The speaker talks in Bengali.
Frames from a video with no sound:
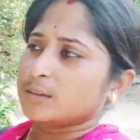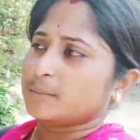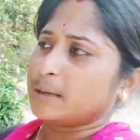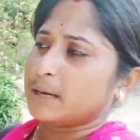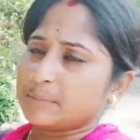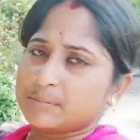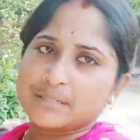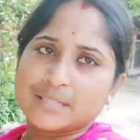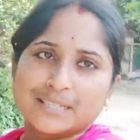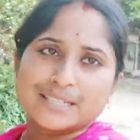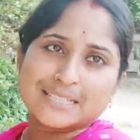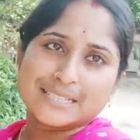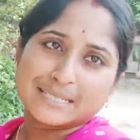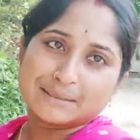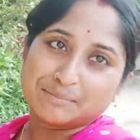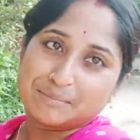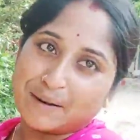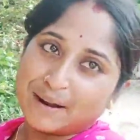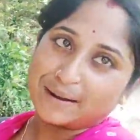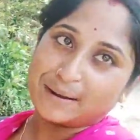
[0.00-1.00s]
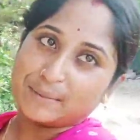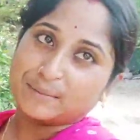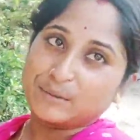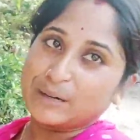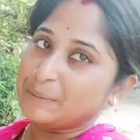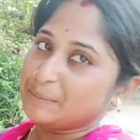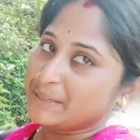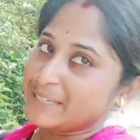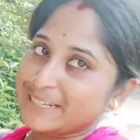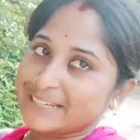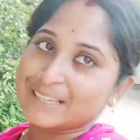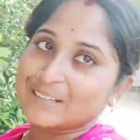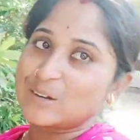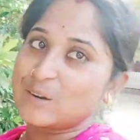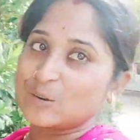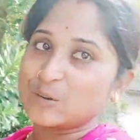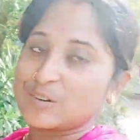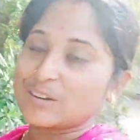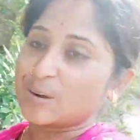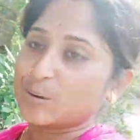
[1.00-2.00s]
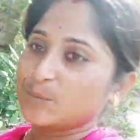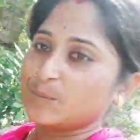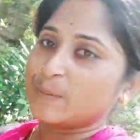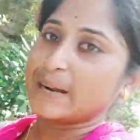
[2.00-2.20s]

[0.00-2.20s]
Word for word: ভাবছি আজকে বানাবো আমি এর আগে কখনো নাড়ু